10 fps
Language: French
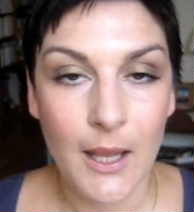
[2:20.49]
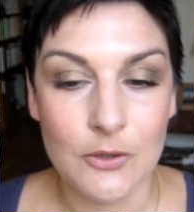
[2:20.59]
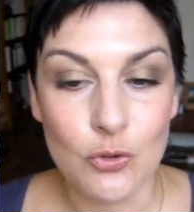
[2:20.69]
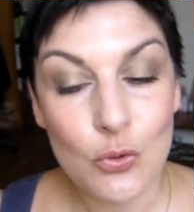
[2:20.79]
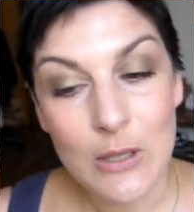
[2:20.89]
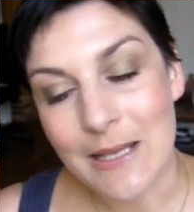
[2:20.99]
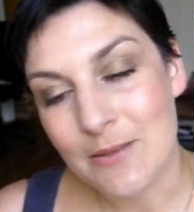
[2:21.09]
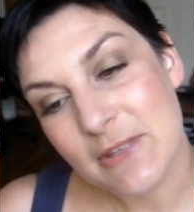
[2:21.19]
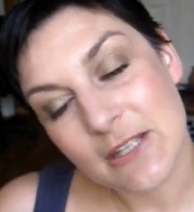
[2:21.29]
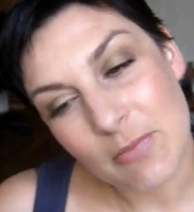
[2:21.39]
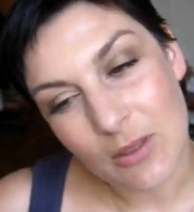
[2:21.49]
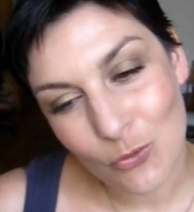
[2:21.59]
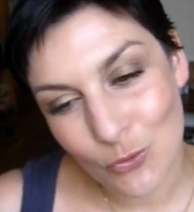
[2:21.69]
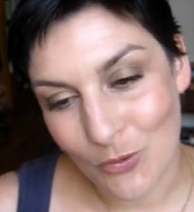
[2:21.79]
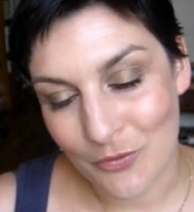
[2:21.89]
Donc elle a une petite
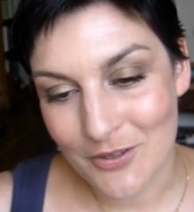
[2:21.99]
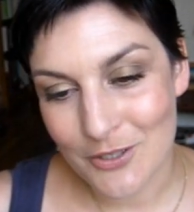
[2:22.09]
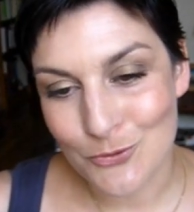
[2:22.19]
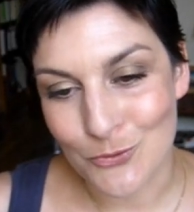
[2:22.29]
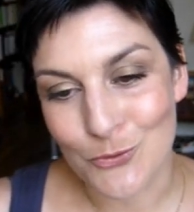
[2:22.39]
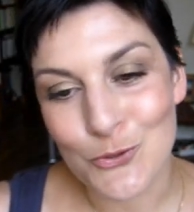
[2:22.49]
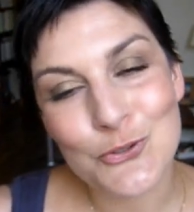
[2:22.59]
méthode de coiffage euh,